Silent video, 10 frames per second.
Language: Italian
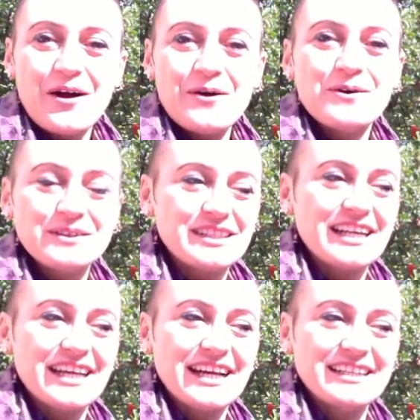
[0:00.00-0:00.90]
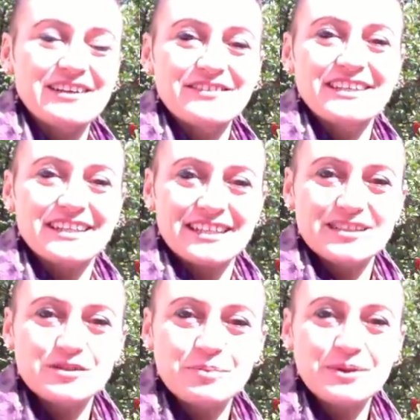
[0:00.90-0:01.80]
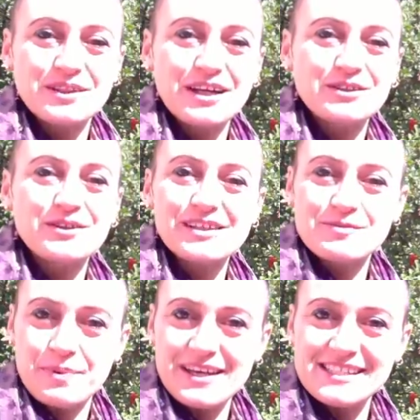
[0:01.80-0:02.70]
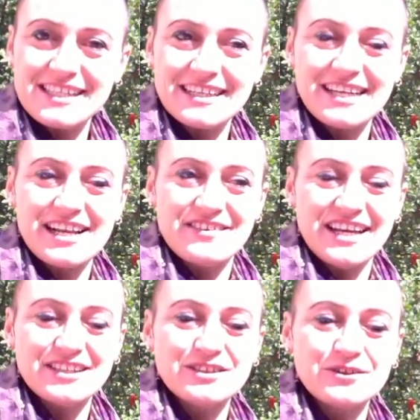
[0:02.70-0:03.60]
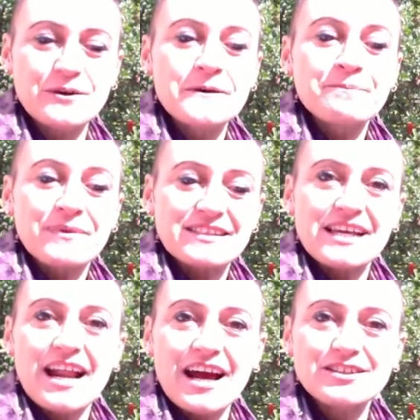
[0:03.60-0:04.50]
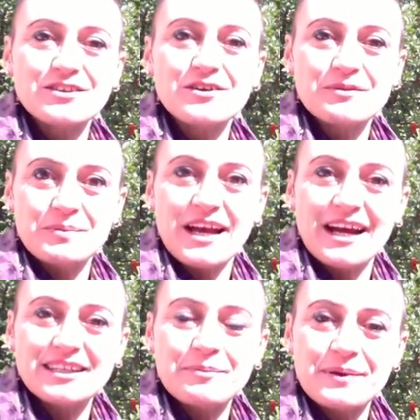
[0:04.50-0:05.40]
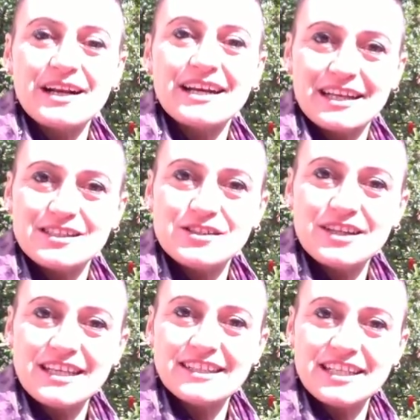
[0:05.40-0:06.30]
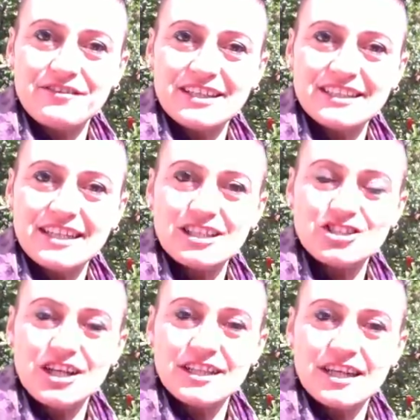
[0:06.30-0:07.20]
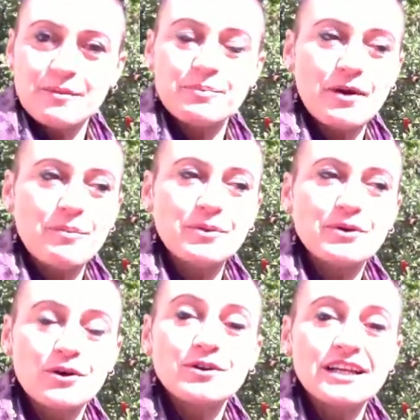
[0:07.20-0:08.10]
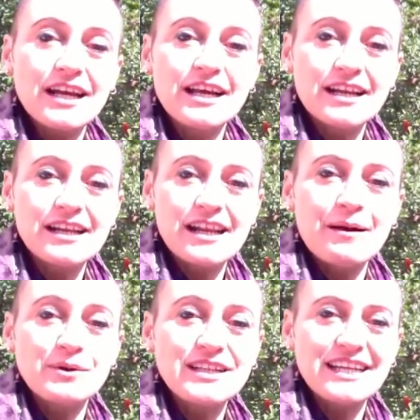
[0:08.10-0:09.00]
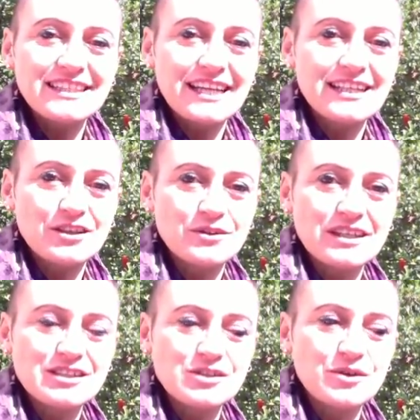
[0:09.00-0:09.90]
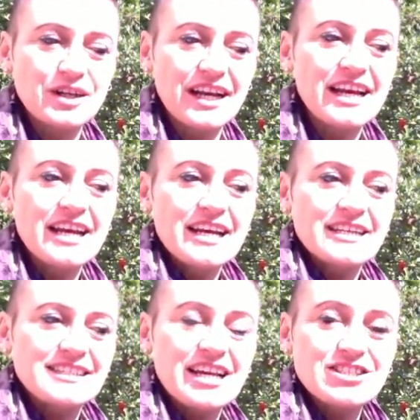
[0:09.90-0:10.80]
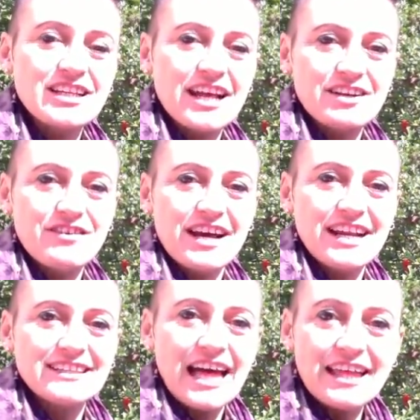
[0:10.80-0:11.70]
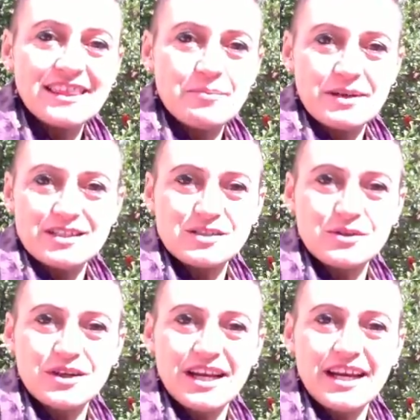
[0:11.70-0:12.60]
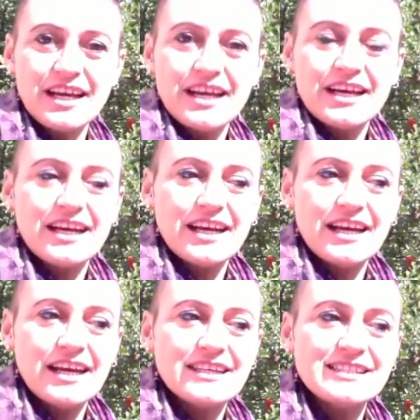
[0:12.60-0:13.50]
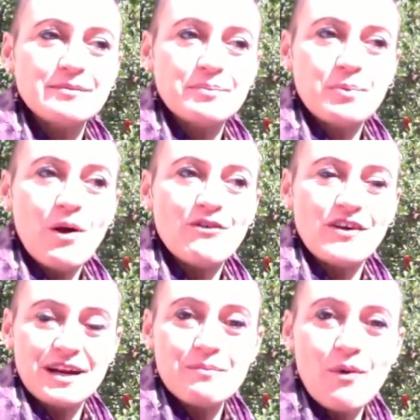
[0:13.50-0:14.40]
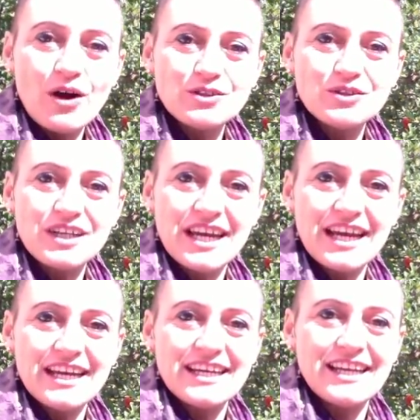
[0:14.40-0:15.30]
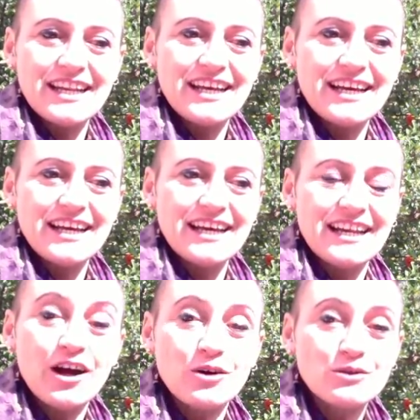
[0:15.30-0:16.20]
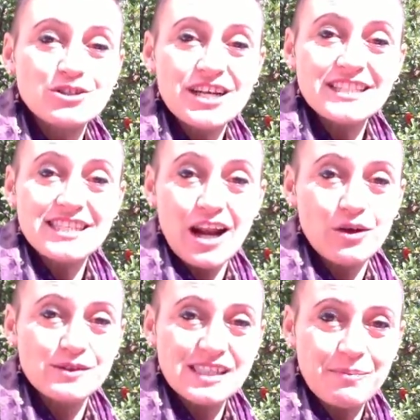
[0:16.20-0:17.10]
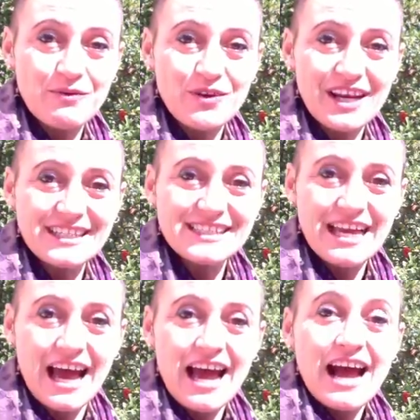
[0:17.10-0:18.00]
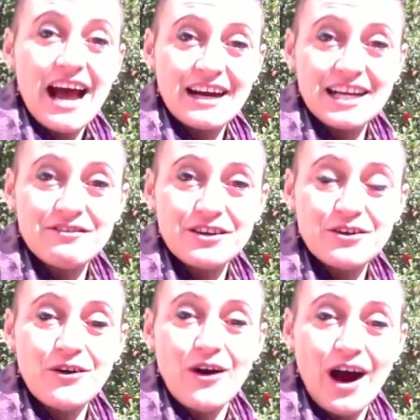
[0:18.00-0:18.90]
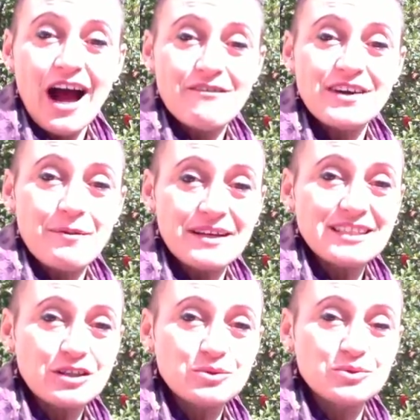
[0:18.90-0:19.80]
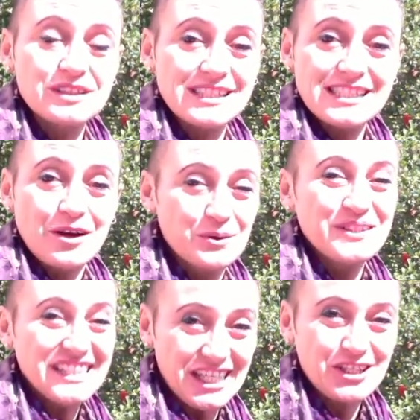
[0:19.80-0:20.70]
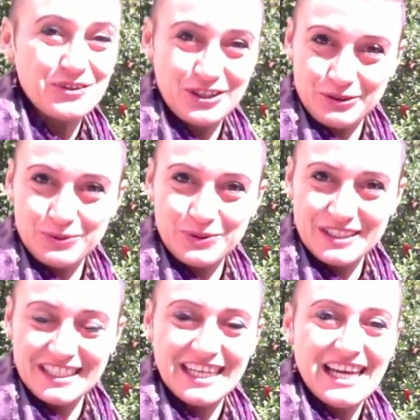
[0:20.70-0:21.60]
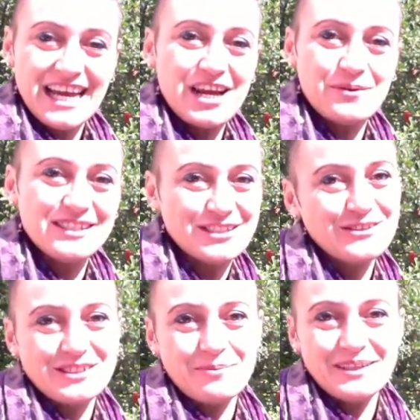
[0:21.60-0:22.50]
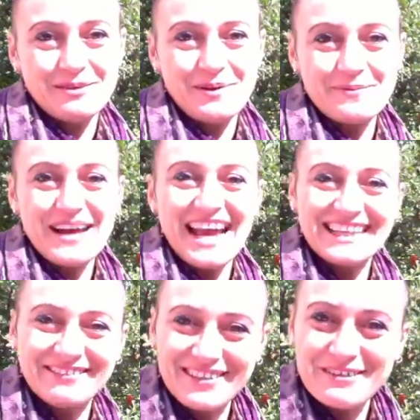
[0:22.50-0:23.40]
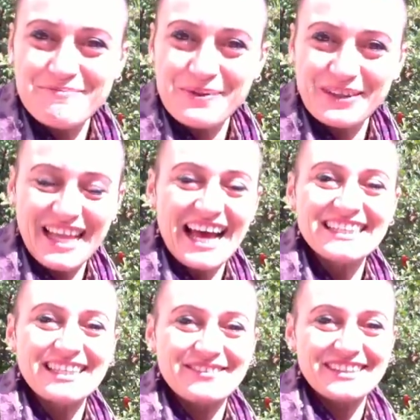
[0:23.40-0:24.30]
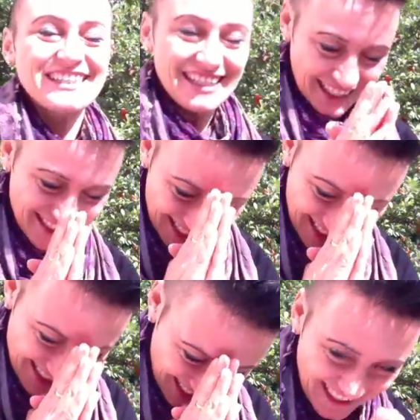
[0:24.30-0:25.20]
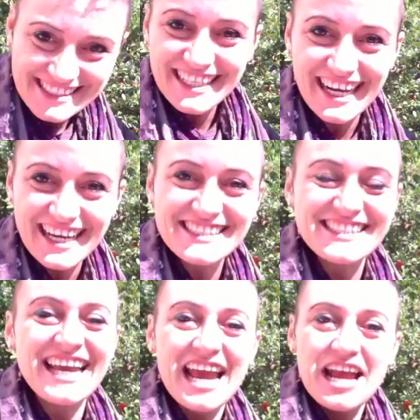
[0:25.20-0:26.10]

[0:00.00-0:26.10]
oltre ad aver supportato le spese dell'evento, saranno impiegate per la creazione di altri eventi del genere. Proprio con la modalità della donazione si riesce ad arrivare a tante persone eh, e si può fare in modo che il, la conoscenza, e la consapevolezza arrivino veramente a tutti, siano un diritto di tutti e questo sapete per me è davvero importante, quindi grazie, grazie, grazie, grazie